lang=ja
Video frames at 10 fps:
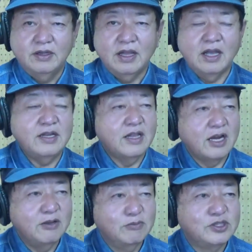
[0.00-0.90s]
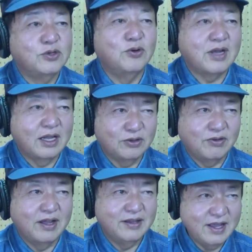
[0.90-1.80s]
何々無償化と
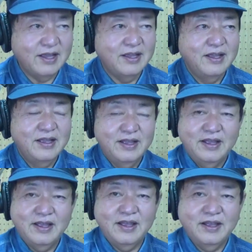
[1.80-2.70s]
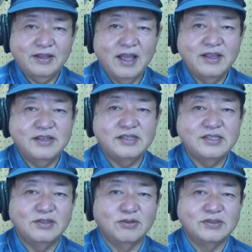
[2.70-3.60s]
かね、えー、えー、待機
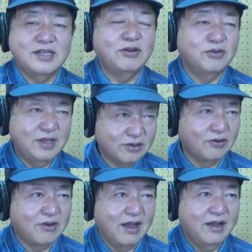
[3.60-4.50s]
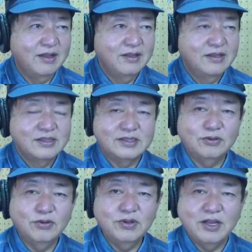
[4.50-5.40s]
児童ゼロへとか、
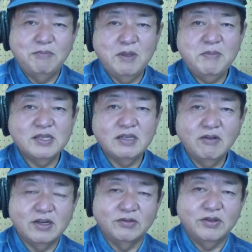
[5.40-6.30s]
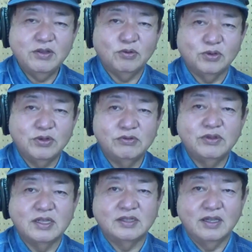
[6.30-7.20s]
すごいね、耳障りのいいこと言う
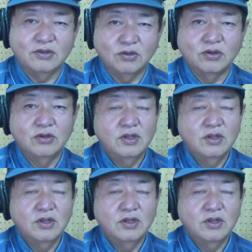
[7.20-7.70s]
んですけど、